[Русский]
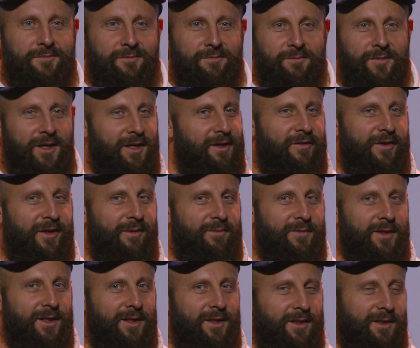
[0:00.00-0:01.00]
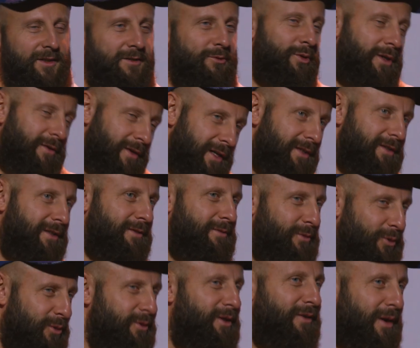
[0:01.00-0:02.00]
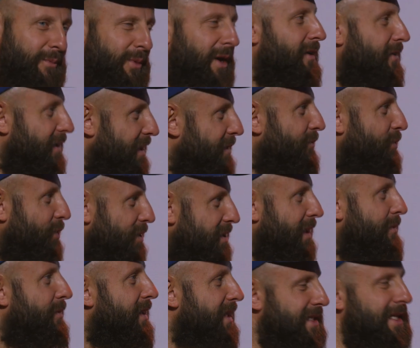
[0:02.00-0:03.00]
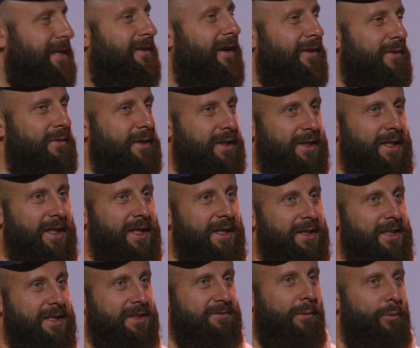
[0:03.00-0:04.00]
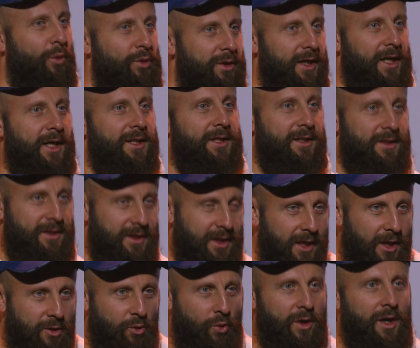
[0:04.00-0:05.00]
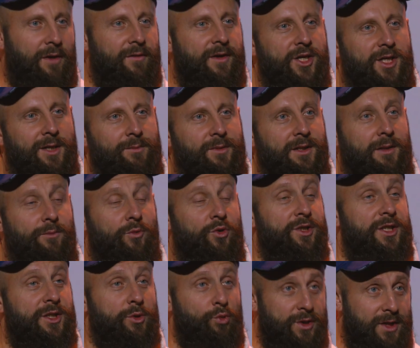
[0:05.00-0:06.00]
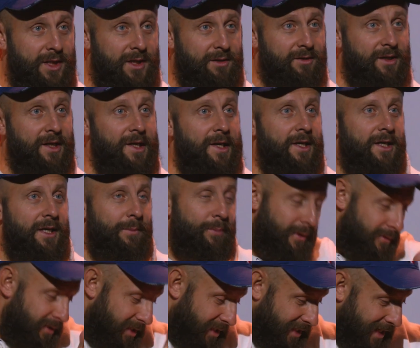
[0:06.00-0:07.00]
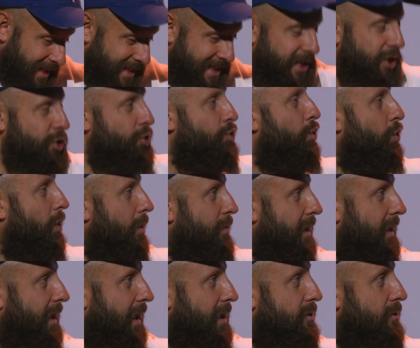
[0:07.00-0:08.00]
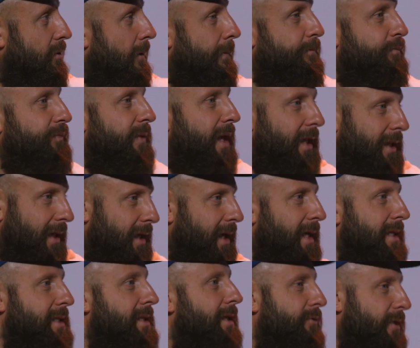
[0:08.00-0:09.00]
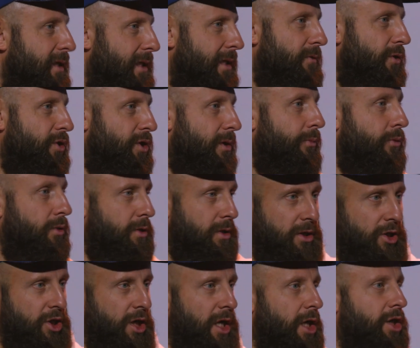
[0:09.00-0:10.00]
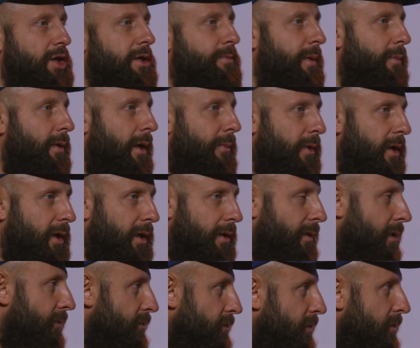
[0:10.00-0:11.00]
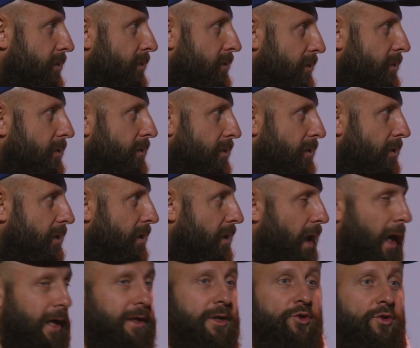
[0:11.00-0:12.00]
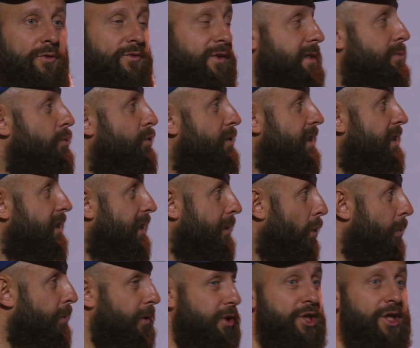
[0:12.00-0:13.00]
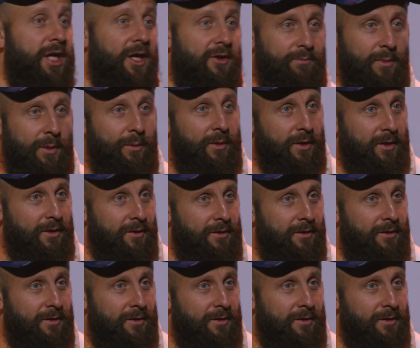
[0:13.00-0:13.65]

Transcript: мы говорим, э, ну давай, ну давай поговорим. То есть, да, мы разговариваем. И тогда, когда ты свободный, когда ты, ты легко говоришь об этом, можешь дискуссировать и приводить различную аргументацию, это гораздо эффективнее, чем просто ты шарашишь Библии по голове и все. А... Они еще возьмут, да не дай бог прочитают в Библии.